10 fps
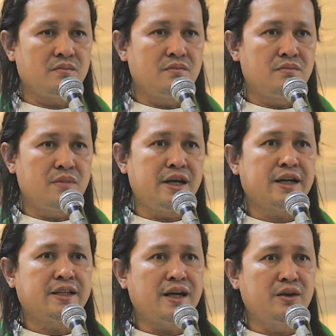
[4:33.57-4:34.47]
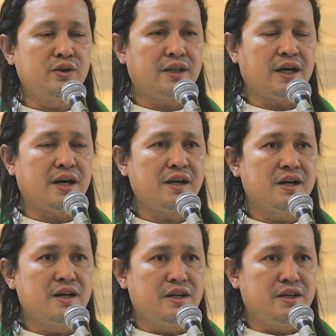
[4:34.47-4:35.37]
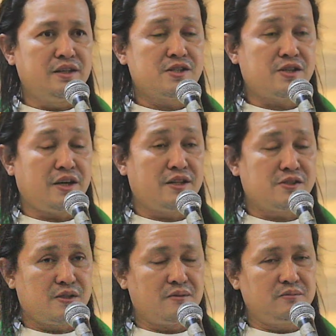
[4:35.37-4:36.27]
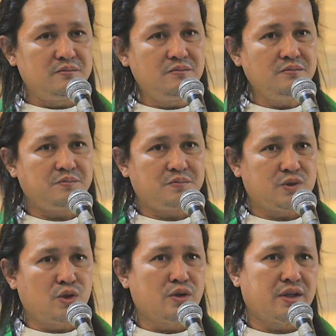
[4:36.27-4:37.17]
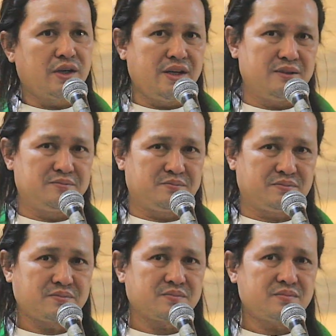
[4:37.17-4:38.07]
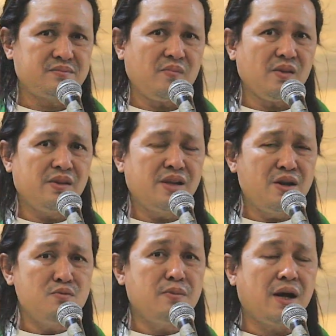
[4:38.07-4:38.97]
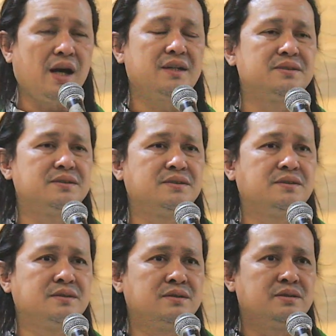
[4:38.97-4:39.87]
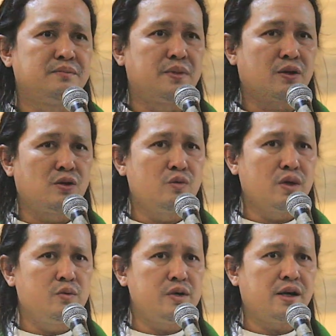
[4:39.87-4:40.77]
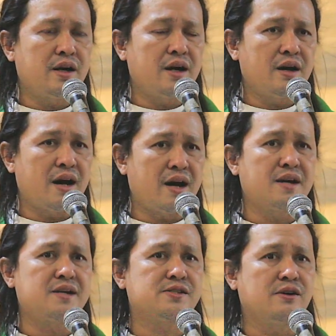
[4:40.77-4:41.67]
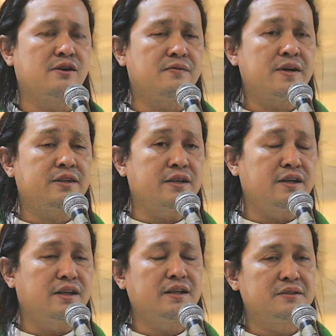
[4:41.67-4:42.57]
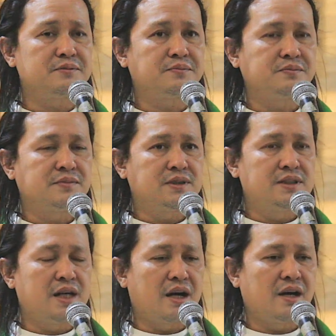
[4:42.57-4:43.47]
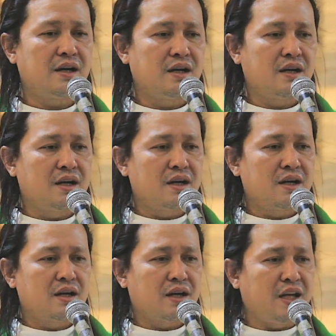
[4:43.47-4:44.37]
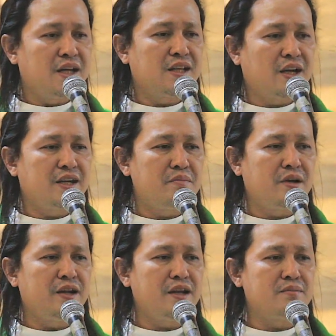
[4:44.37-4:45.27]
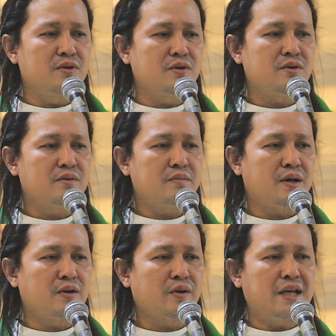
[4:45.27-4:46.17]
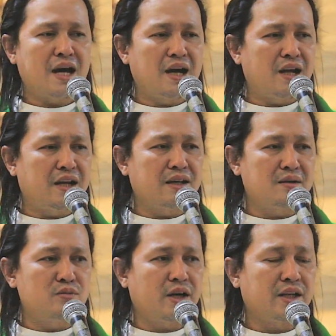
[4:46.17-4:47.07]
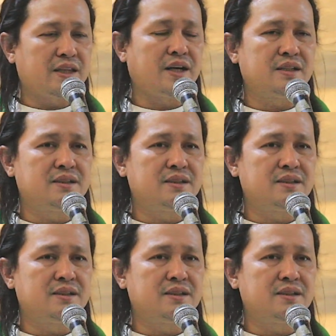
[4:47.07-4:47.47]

Manggihatagon ta in the sense tungod kay nanubra. Pero kung when we are as of a thing nga kininalay nabili nimo pero kinahanglan kang muhatag